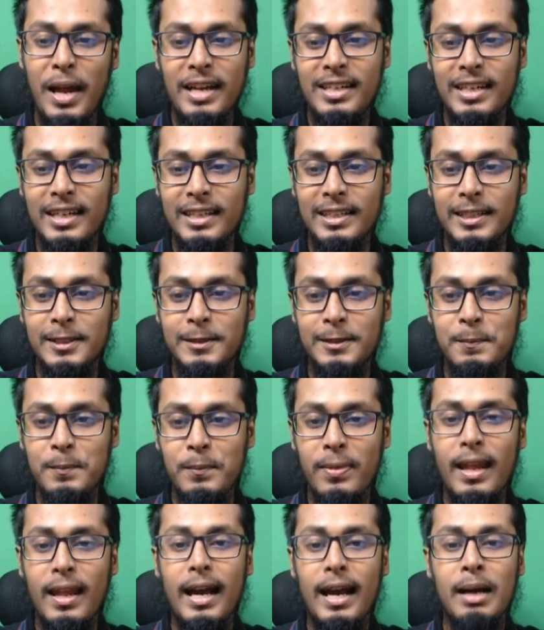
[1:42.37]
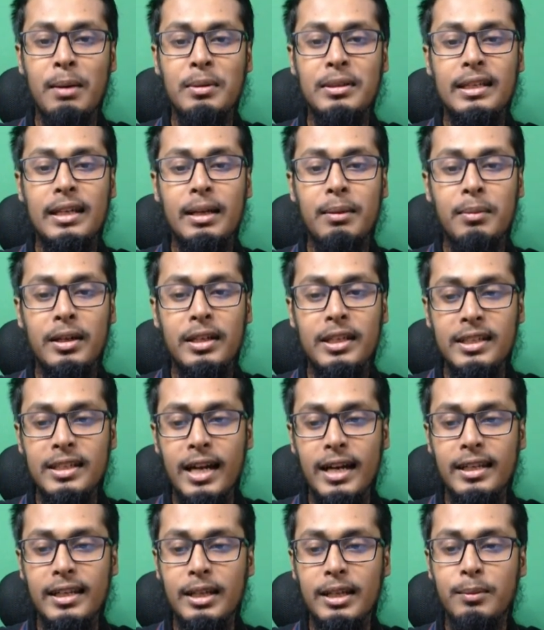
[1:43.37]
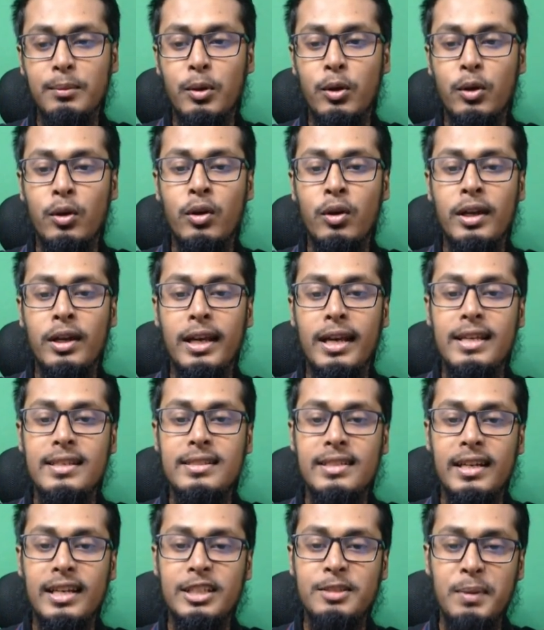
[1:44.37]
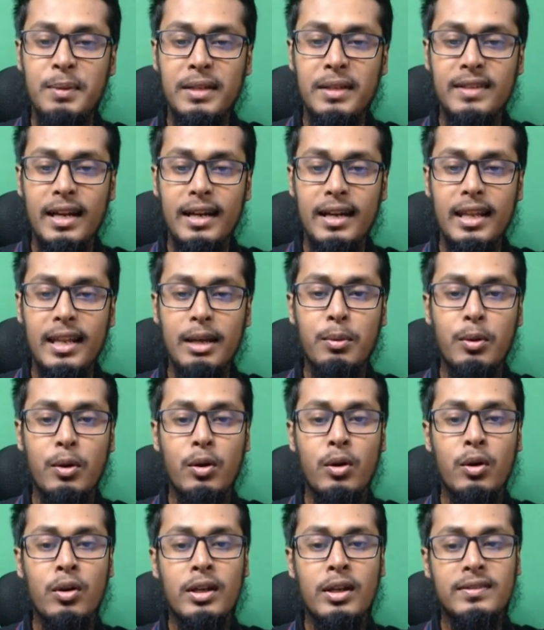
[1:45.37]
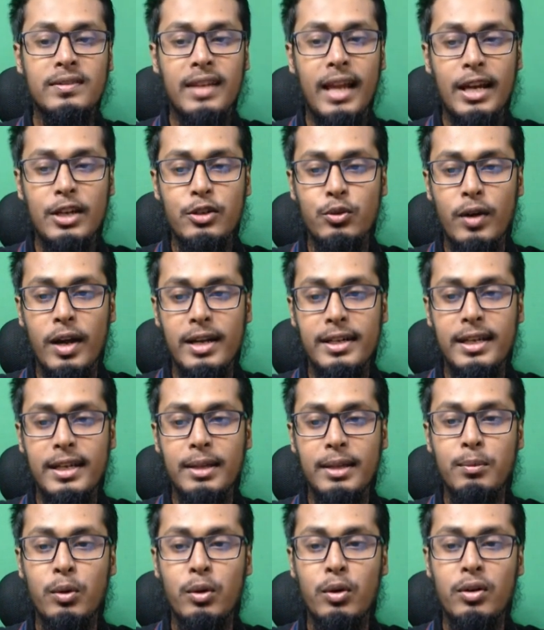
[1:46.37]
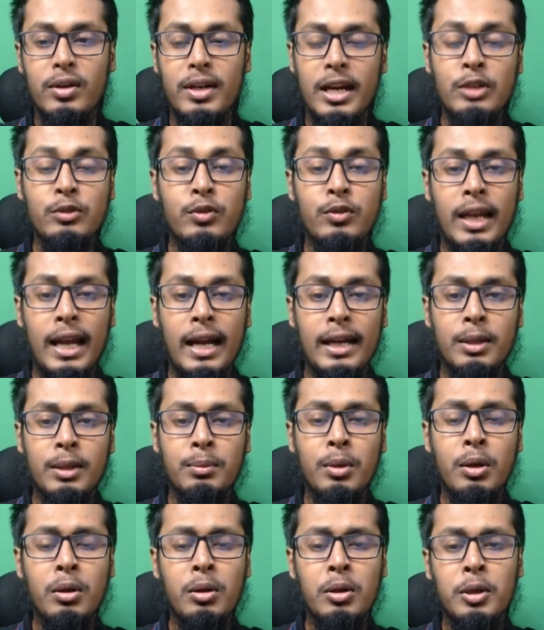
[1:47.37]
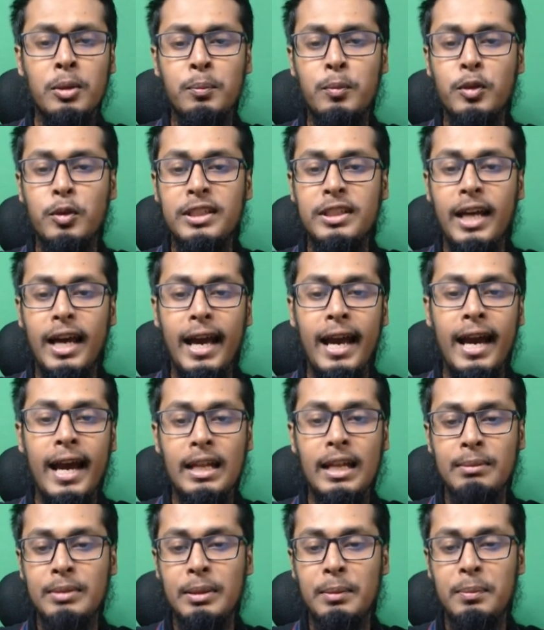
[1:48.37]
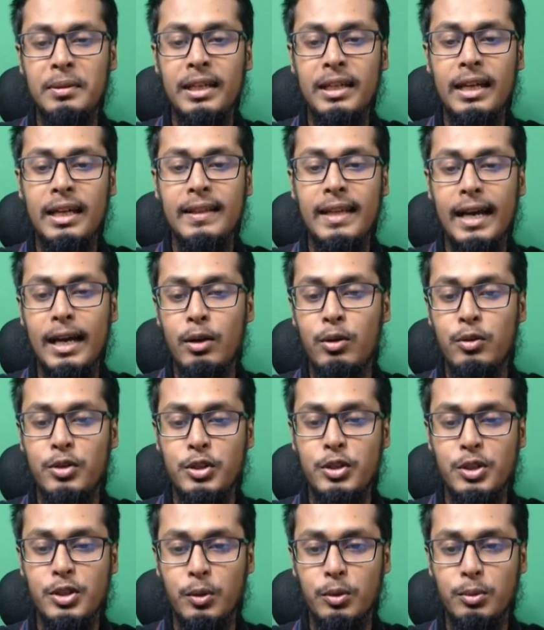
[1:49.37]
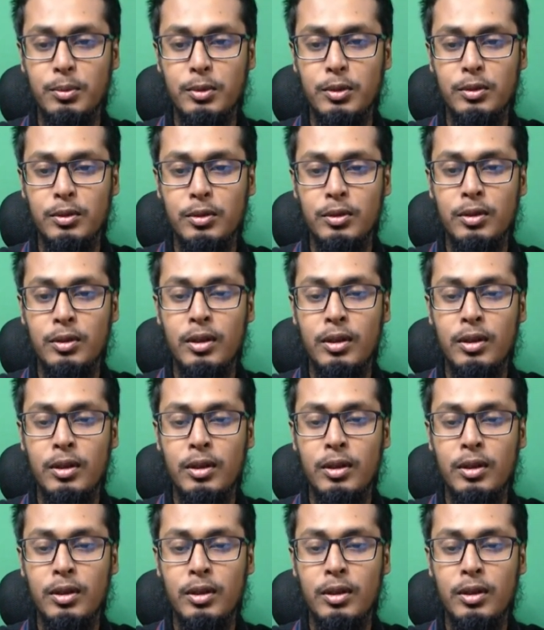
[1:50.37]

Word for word: প্র্যাকটিক্যালি আগামী দিনে আমরা লিড অ্যাড দেখবো ইনস্ট্যান্ট এক্সপিরিয়েন্স অ্যাড দেখবো স্লাইড শো অ্যাড দেখবো ক্যাজুয়াল অ্যাড দেখবো প্রতিটা অ্যাড আমি আপনাদেরকে দেখানোর চেষ্টা করবো